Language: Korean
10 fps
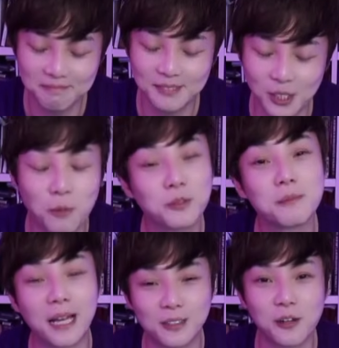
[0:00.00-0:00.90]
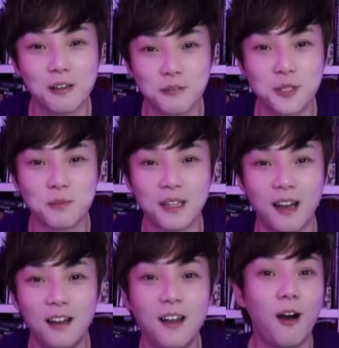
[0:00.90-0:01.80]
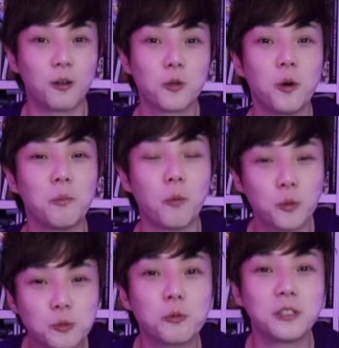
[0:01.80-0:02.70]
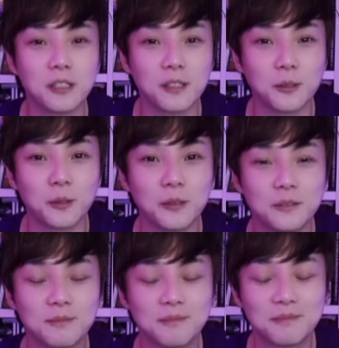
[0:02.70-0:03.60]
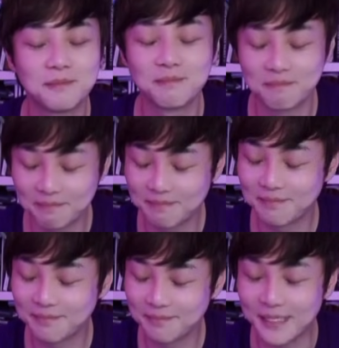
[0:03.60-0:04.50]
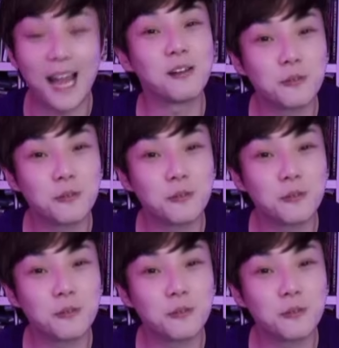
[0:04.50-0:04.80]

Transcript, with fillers: 그런 분들 많은 거 알고 있습니다. 어, 저 모쏠이에요. 알고